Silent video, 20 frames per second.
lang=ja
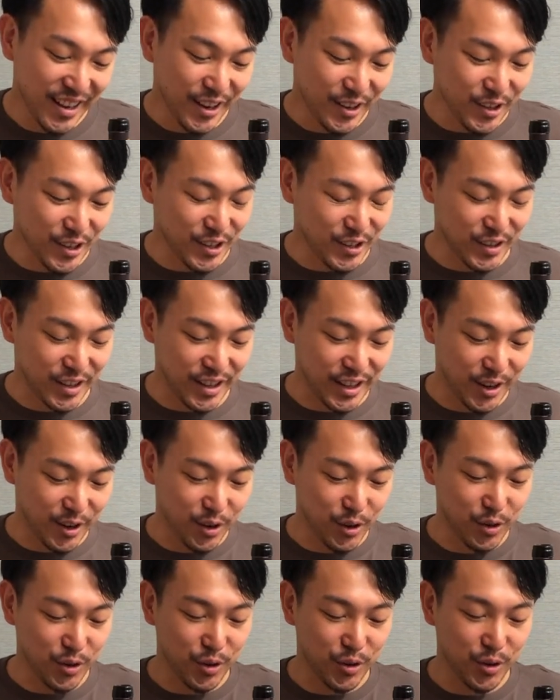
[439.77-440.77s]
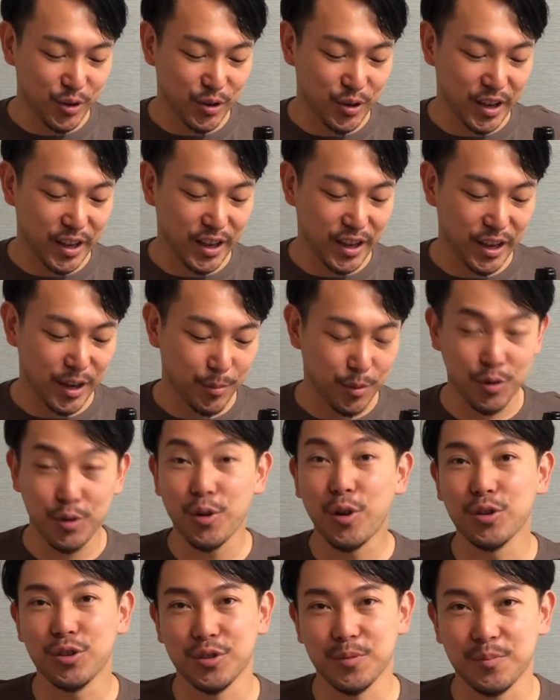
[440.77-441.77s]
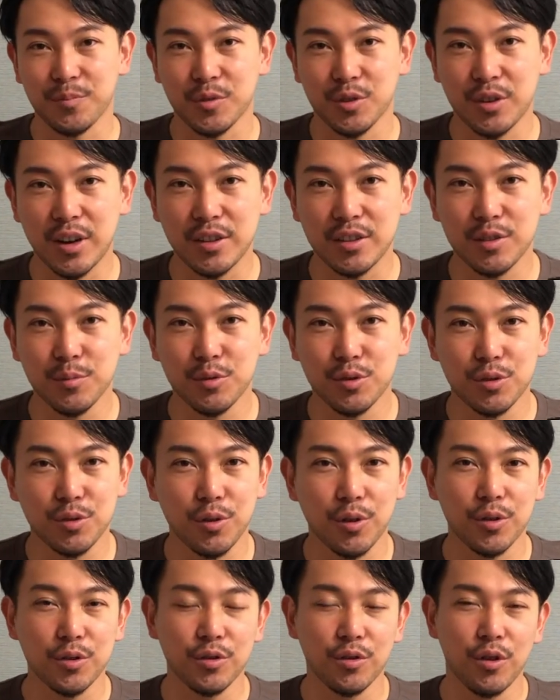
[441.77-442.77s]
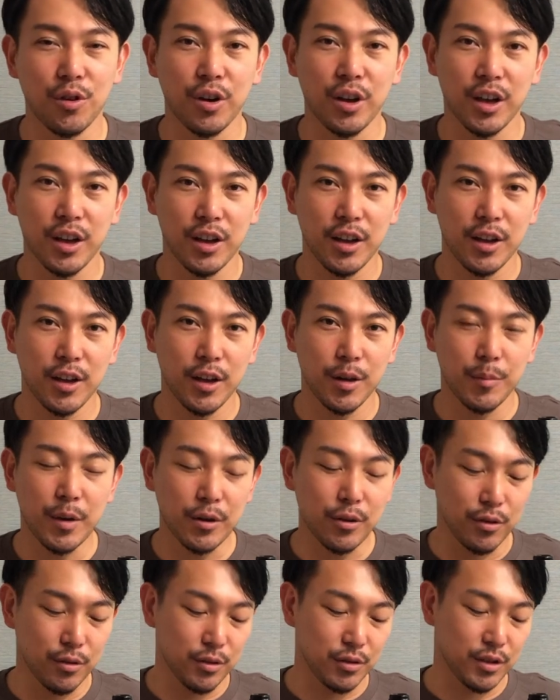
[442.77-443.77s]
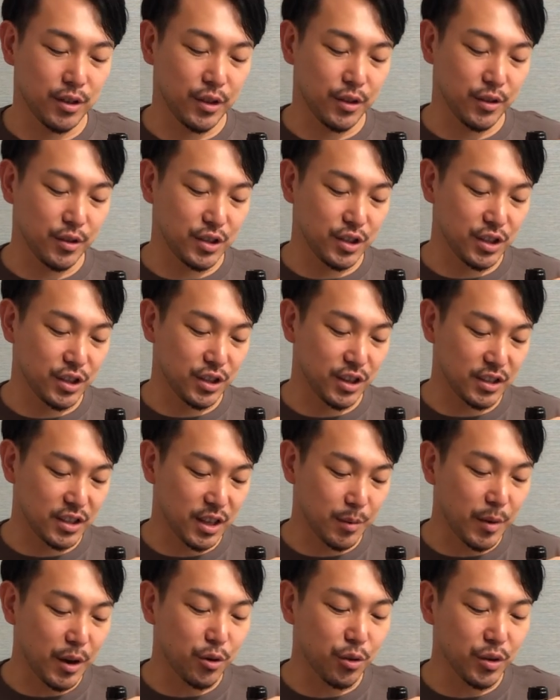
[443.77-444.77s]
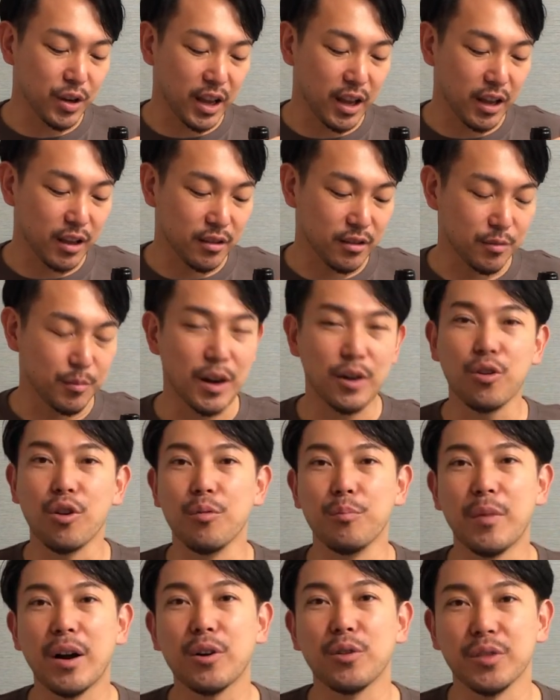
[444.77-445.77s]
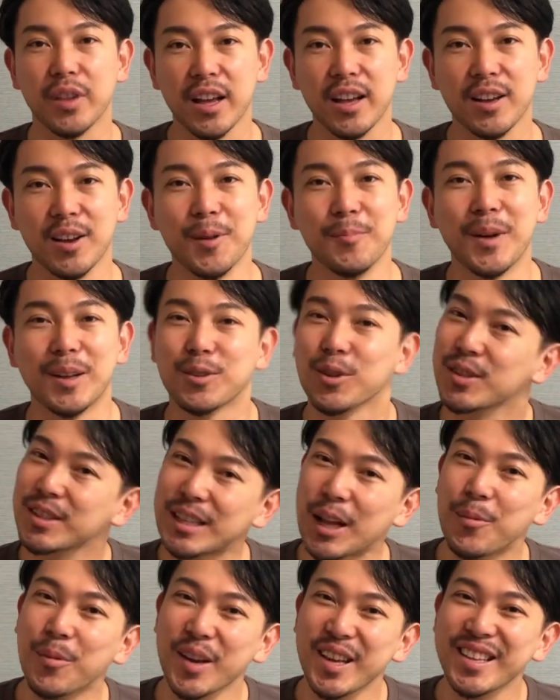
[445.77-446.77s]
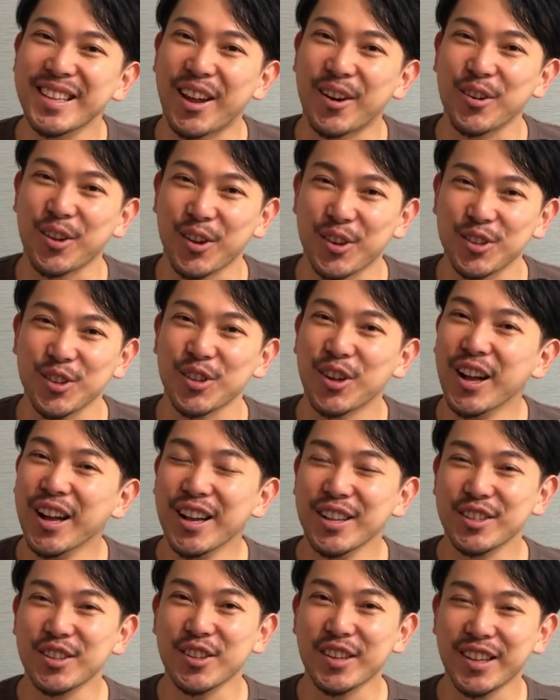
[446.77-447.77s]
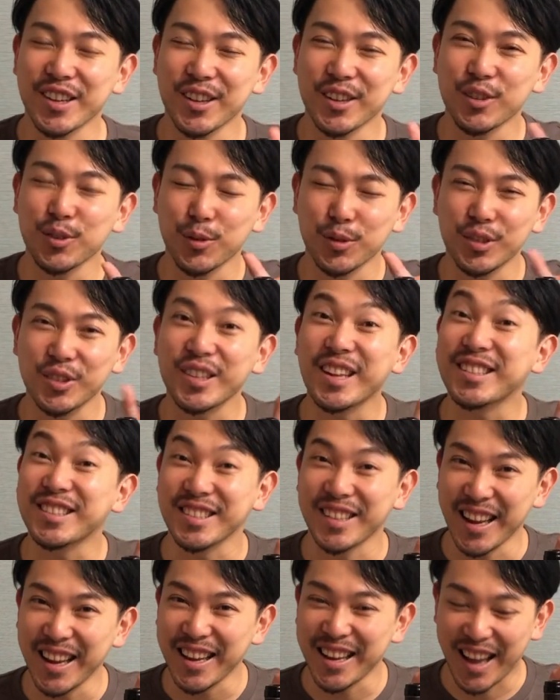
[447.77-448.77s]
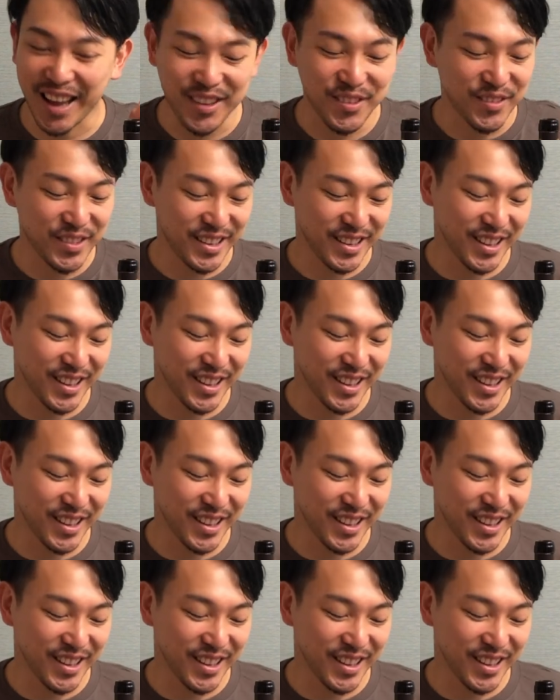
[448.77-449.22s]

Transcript: 本日はねこの、えー、ブルゴーニュフランスブルゴーニュの、えー、マコンっていう地域ですね。マコネマコンマコネまあどっちでもいいんだろうけどちょっとちょっと夢中になっちゃったね。はい